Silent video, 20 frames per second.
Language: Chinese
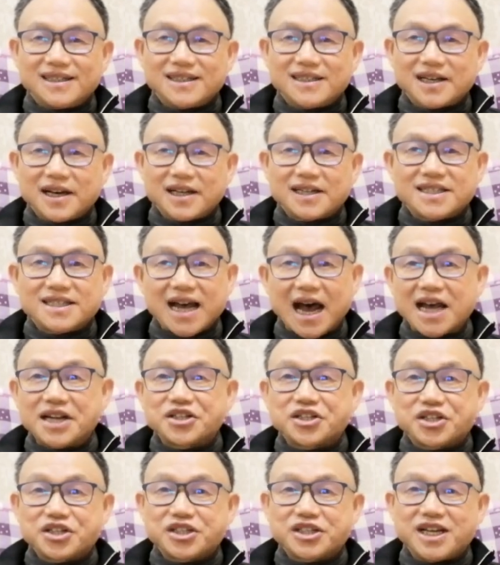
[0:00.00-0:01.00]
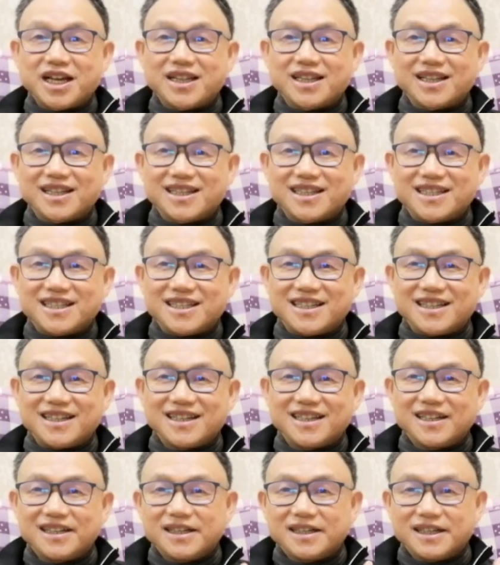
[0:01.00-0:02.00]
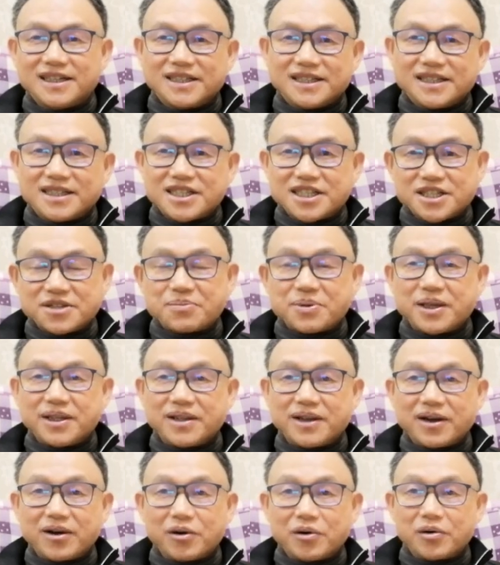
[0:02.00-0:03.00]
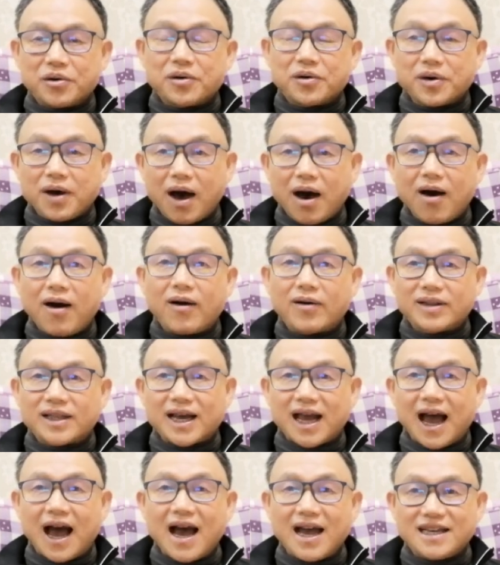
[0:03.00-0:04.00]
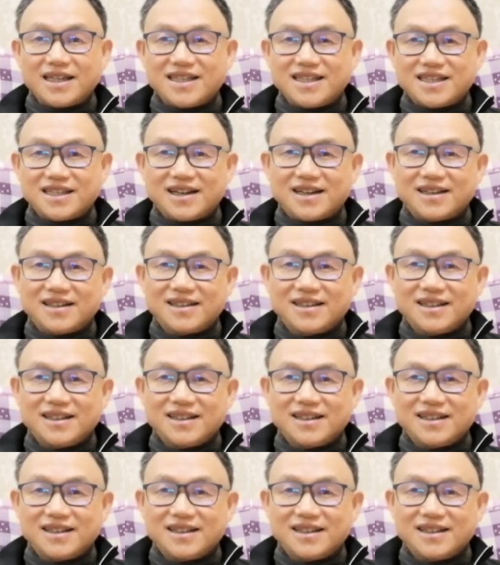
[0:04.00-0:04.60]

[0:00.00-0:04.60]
很长时间的那些呃视频，能够好好的看一下，